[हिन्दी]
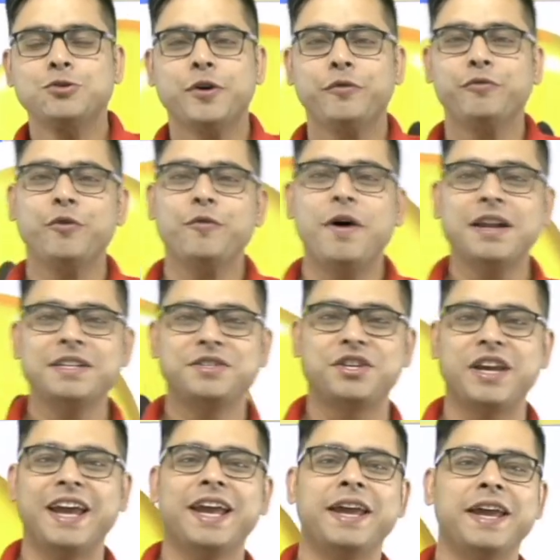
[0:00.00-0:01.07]
एवरीवन
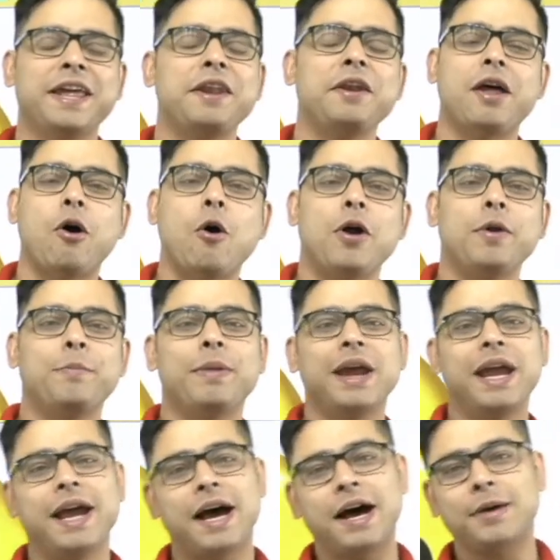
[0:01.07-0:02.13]
जय हिंद और
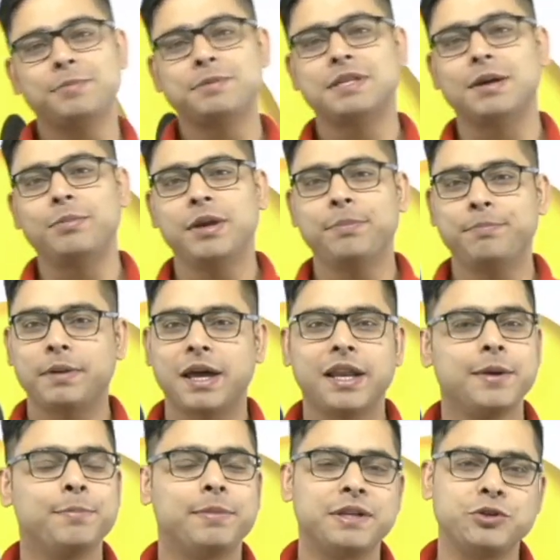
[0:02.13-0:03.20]
मैं आप सभी
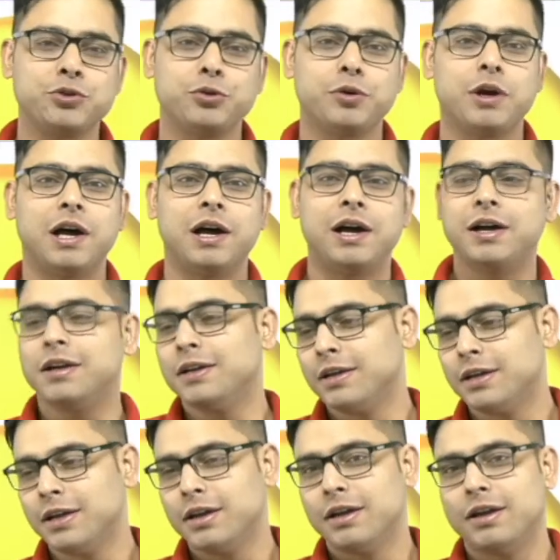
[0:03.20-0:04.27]
प्यारे बच्चों
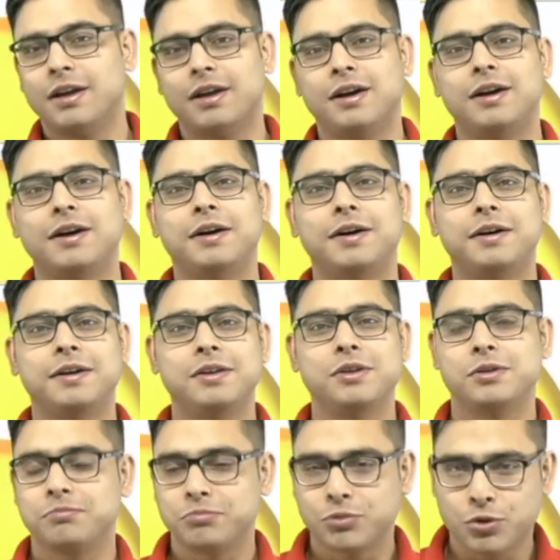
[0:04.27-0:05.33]
का
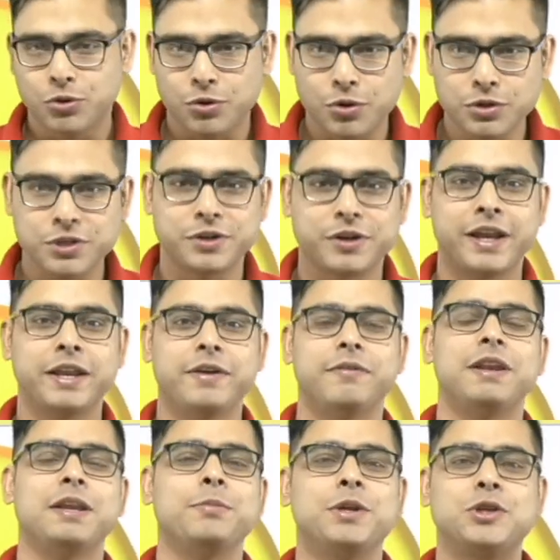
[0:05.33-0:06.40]
खुश रहने
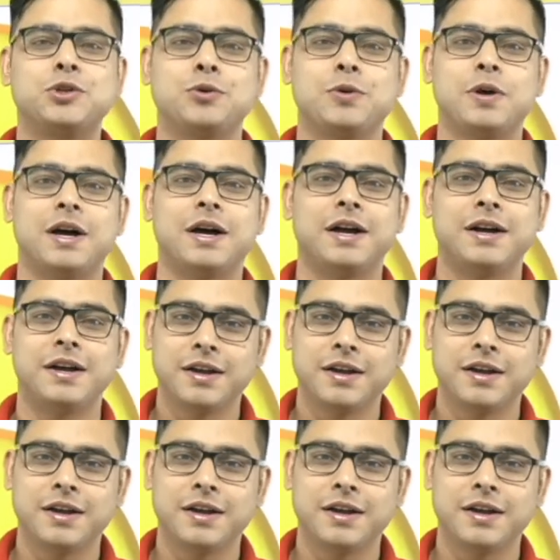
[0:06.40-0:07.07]
वाले बच्चों का